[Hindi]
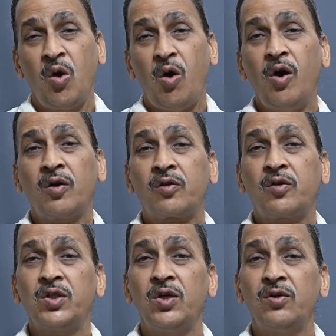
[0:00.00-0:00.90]
और
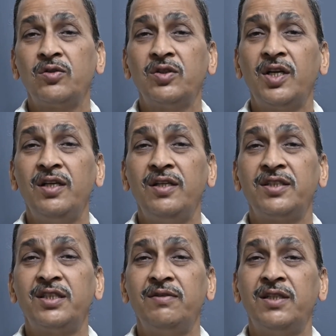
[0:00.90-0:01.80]
कुछ लोगों के लिए
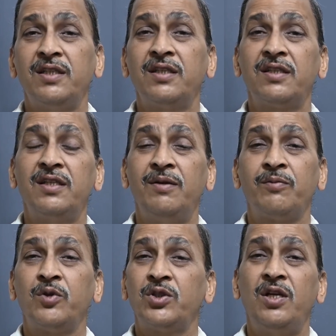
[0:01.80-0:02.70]
जीवन इतना
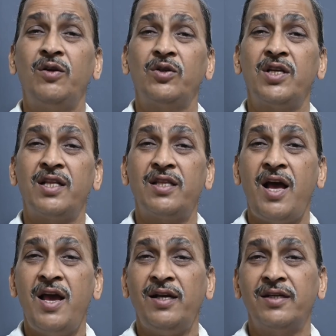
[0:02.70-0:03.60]
बोझल हो जाता
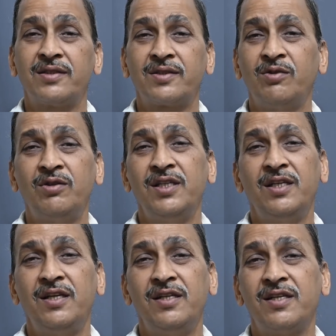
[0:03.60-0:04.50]
है कि सोने
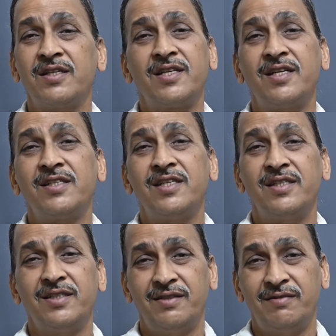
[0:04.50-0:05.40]
के लिए नशा चाहिए